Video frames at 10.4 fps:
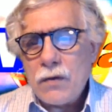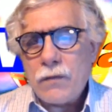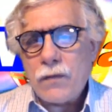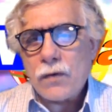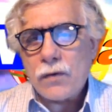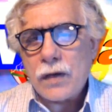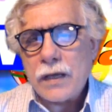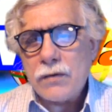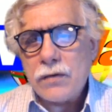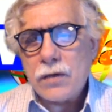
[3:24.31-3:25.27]
un
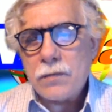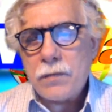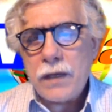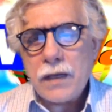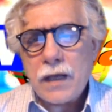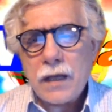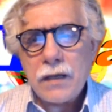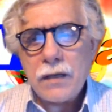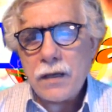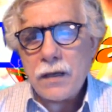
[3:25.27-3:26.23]
focolaio in
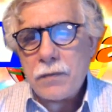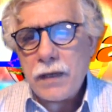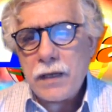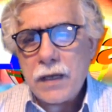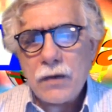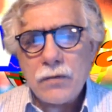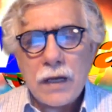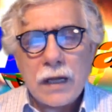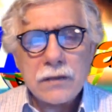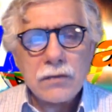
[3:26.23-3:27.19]
Irpina e in Irpinia
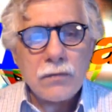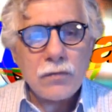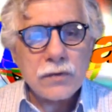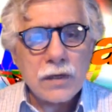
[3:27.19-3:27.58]
un altro a